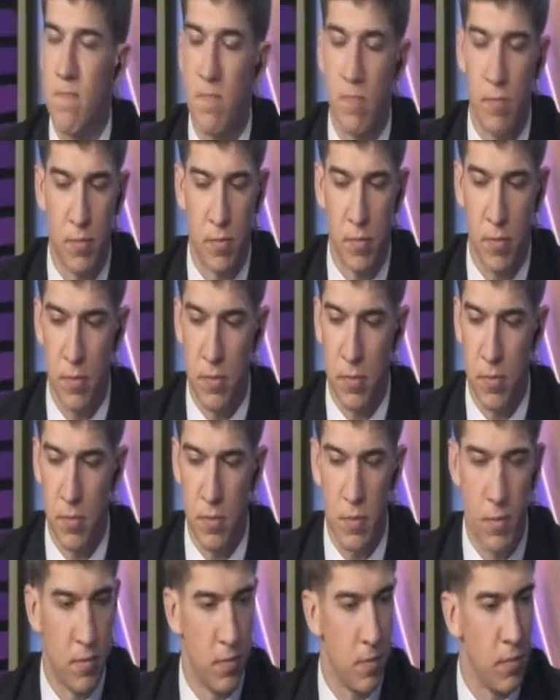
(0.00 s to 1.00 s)
tysiąca
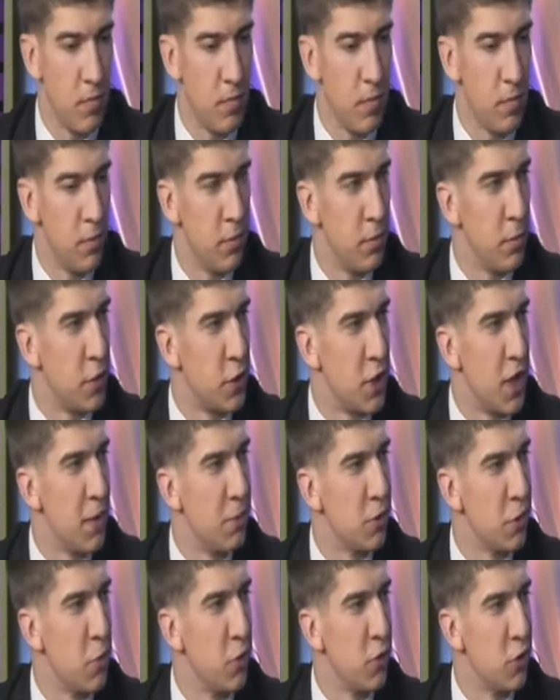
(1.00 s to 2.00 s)
kibiców. Myślałem,
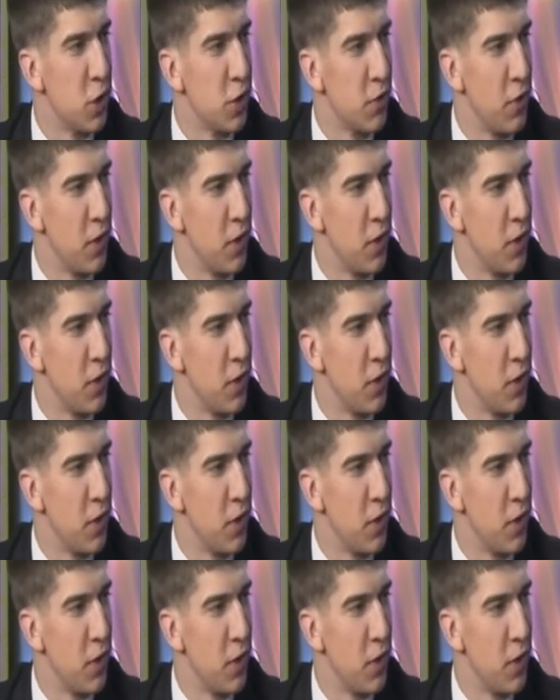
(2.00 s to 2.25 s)
że mówisz o swojej